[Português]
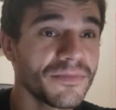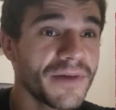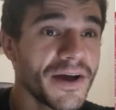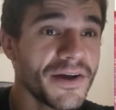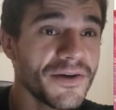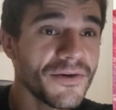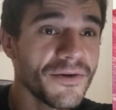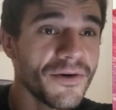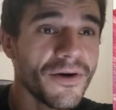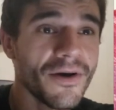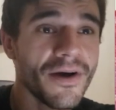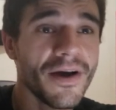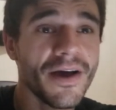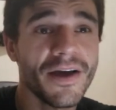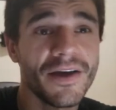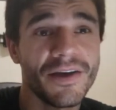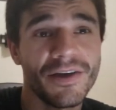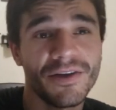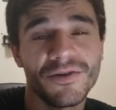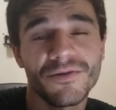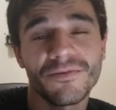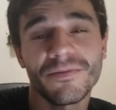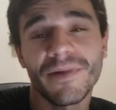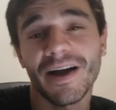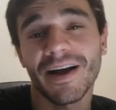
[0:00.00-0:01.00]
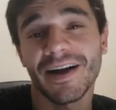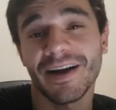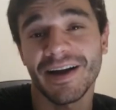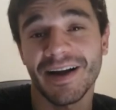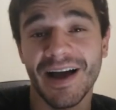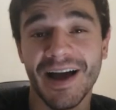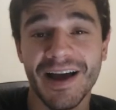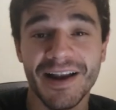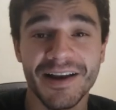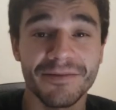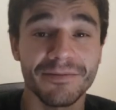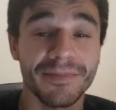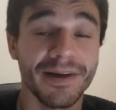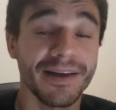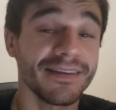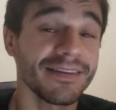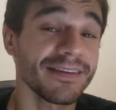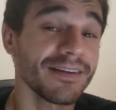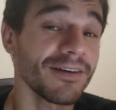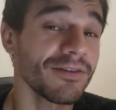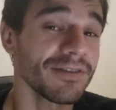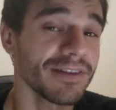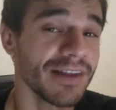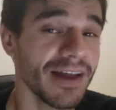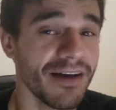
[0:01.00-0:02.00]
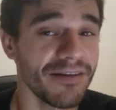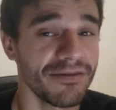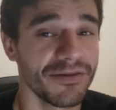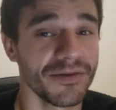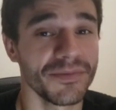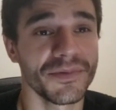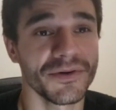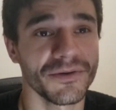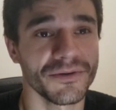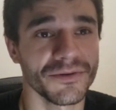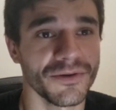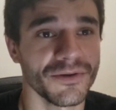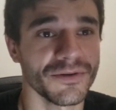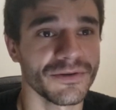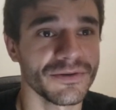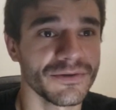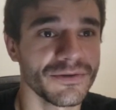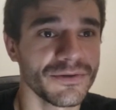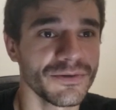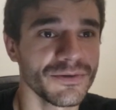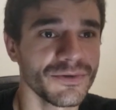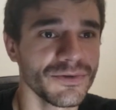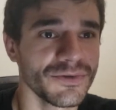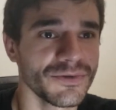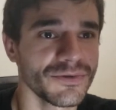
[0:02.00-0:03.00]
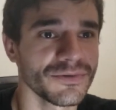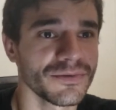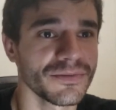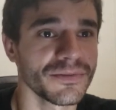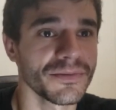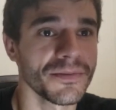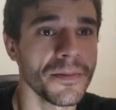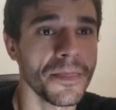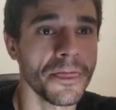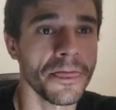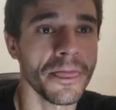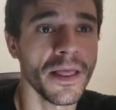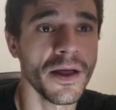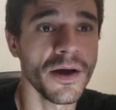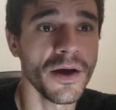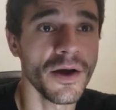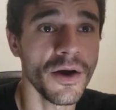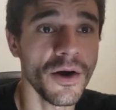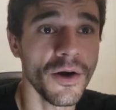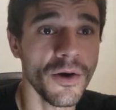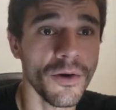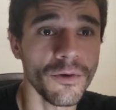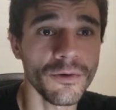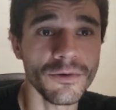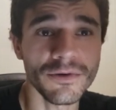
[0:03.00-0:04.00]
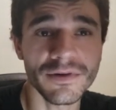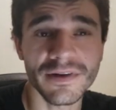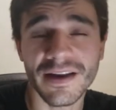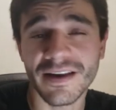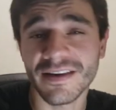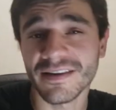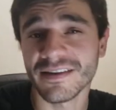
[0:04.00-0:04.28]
maior e uma carne mais saudável para o nosso consumo. Outro